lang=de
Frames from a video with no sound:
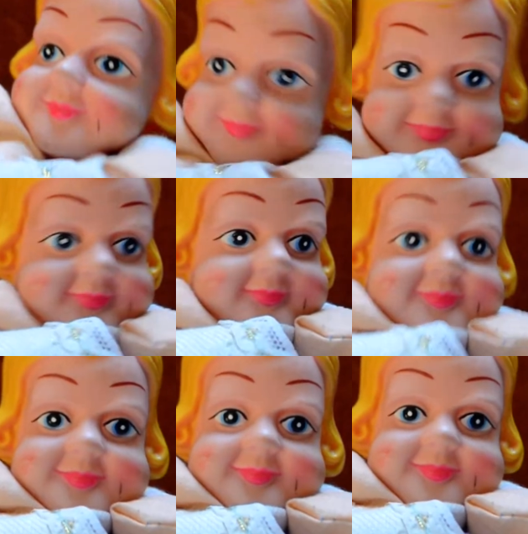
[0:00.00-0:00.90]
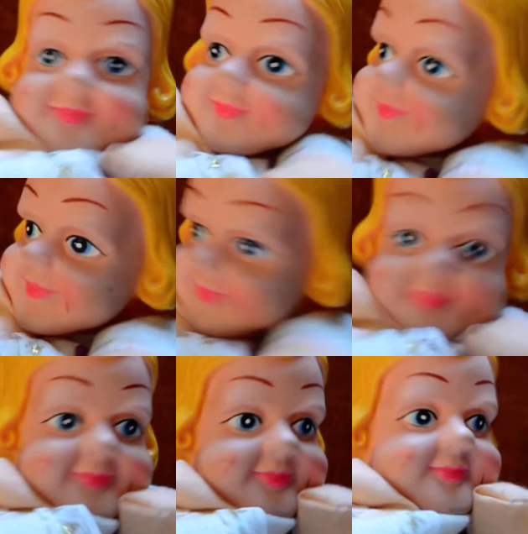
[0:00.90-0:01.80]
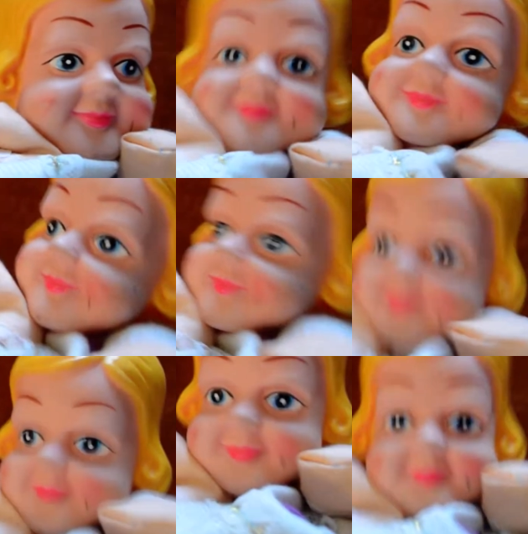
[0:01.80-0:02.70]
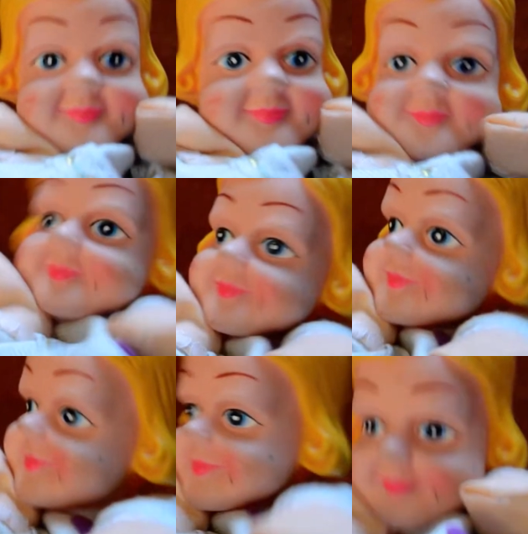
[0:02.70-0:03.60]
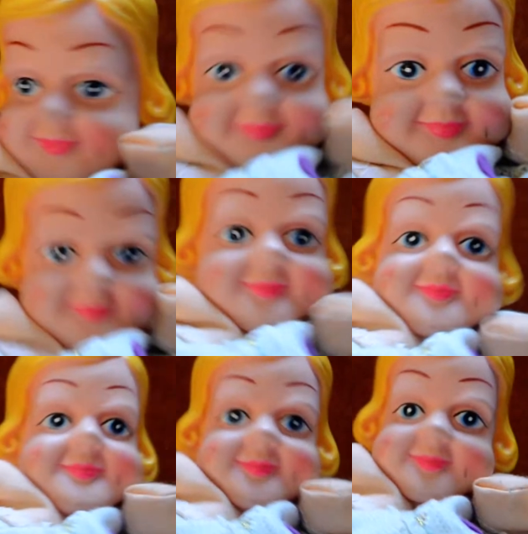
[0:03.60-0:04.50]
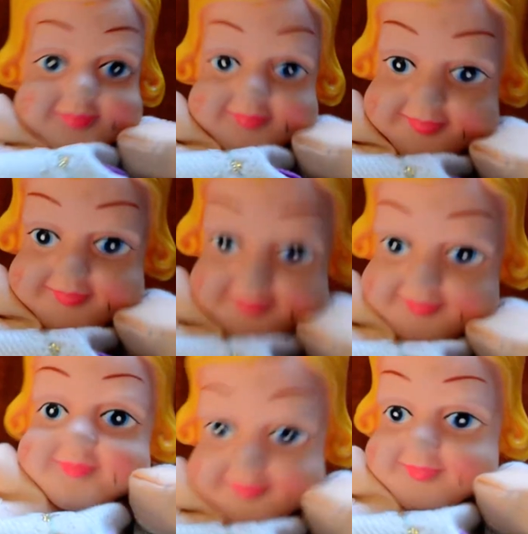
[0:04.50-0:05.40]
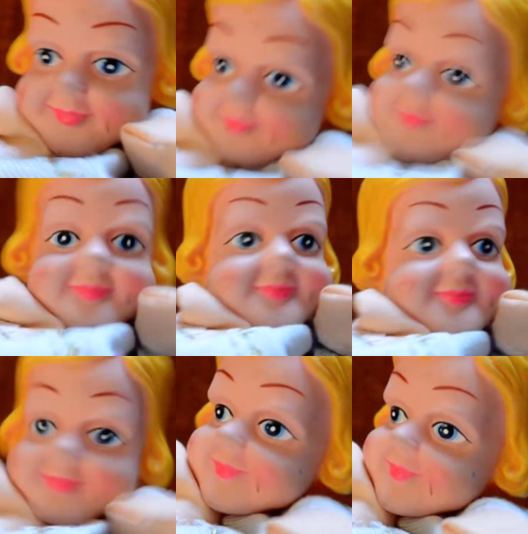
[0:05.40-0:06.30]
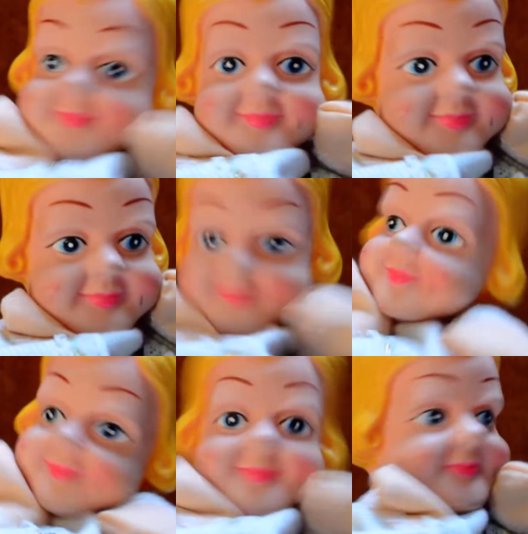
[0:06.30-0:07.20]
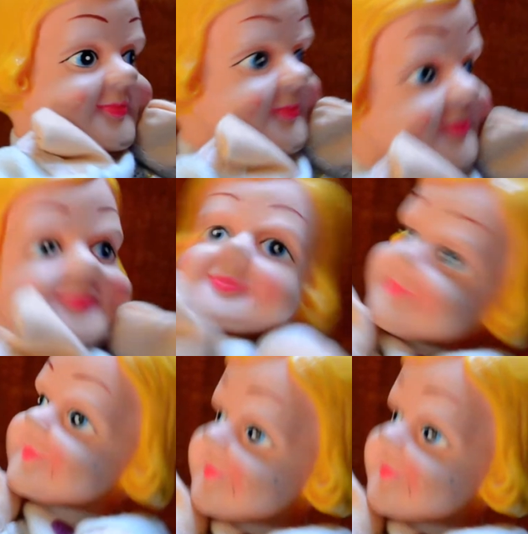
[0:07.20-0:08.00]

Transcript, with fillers: Hm. Ja, jetzt gehe ich mal in mein Zimmer und pack das Geschenk mal aus. Ich bin ja gespannt, was das ist.